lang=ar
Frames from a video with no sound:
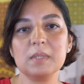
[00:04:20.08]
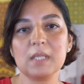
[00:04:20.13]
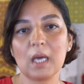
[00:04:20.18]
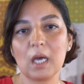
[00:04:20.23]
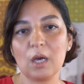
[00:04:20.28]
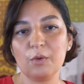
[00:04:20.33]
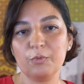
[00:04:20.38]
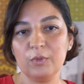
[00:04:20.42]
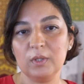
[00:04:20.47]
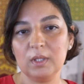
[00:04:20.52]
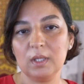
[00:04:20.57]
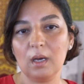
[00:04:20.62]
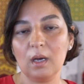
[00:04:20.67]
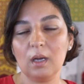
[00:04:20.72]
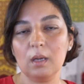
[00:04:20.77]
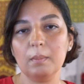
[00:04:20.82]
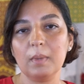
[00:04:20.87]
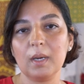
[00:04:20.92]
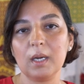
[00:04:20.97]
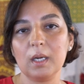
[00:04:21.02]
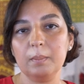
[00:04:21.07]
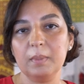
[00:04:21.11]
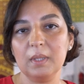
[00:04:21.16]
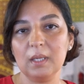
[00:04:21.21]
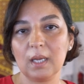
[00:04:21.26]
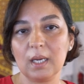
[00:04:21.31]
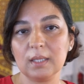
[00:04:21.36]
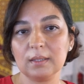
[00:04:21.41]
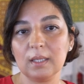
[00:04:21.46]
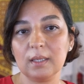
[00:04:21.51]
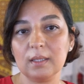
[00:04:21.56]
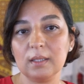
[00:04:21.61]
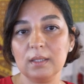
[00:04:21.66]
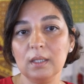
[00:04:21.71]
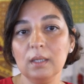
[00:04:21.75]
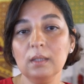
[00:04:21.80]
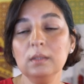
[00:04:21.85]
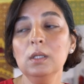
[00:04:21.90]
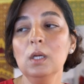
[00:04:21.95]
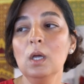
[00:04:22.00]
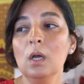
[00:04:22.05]
الثقافيه المغربيه
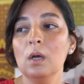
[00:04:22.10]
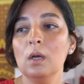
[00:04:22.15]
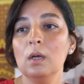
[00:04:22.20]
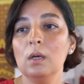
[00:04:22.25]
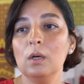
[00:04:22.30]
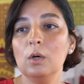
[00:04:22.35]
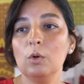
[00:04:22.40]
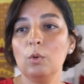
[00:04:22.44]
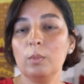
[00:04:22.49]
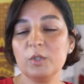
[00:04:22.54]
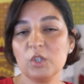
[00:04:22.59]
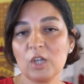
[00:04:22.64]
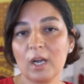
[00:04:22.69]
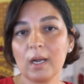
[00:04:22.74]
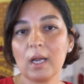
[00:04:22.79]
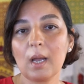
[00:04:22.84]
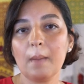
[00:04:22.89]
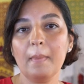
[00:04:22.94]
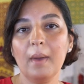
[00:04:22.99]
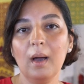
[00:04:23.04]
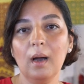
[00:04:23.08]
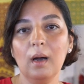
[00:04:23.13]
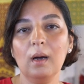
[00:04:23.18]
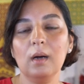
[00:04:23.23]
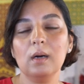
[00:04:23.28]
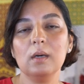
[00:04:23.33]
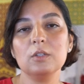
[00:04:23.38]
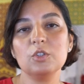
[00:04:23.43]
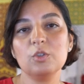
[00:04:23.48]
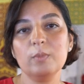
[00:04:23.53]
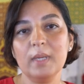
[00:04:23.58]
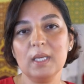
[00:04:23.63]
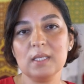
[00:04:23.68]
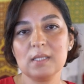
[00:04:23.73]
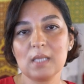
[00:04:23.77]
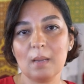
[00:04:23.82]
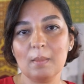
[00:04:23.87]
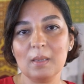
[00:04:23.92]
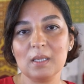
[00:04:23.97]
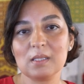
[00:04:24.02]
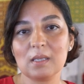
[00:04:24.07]
القطريه آه، وبشراكه مع جمعيه
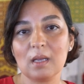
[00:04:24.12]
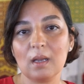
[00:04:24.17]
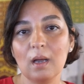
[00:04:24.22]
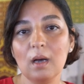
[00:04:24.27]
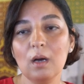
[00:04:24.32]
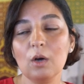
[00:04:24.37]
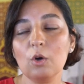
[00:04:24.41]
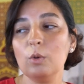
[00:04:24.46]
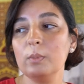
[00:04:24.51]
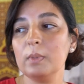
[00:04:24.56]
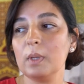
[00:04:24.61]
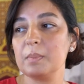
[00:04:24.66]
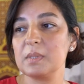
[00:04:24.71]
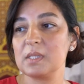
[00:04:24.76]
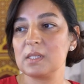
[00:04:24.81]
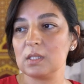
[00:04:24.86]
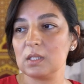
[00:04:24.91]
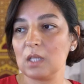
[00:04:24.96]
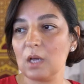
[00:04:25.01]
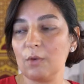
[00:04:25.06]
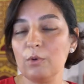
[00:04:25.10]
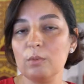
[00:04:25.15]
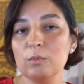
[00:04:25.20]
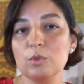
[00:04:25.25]
امل سلا قمنا باستضافه